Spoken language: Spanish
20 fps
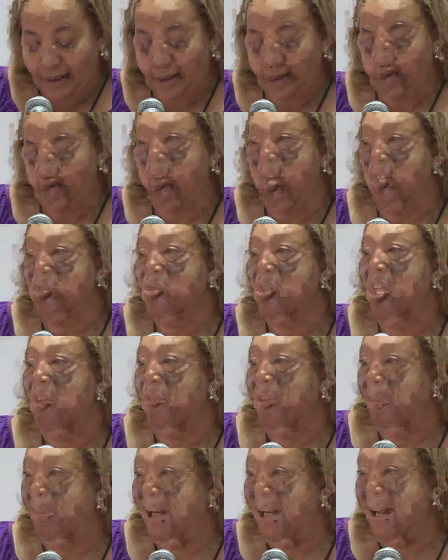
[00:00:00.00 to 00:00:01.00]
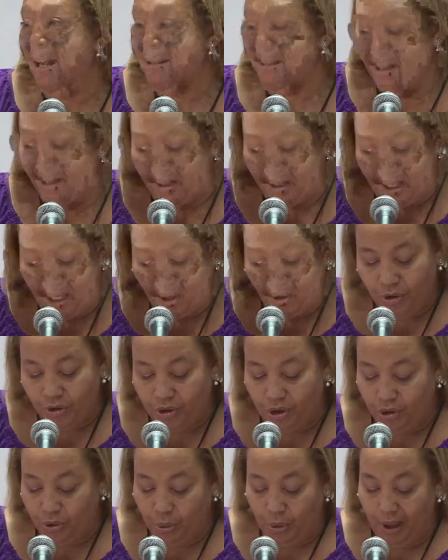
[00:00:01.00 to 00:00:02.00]
en los casos de familias
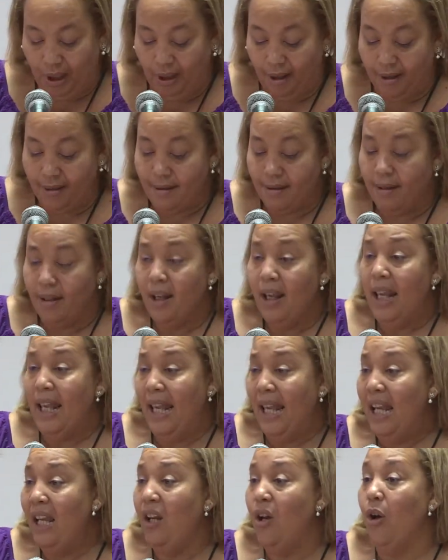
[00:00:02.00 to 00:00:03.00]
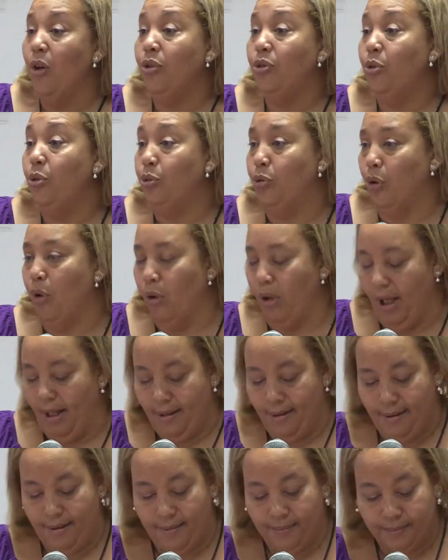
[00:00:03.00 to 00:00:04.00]
reconstituidas, y los
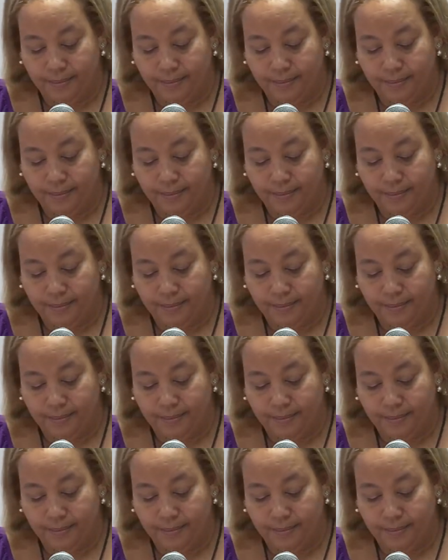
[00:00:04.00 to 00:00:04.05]
tutores.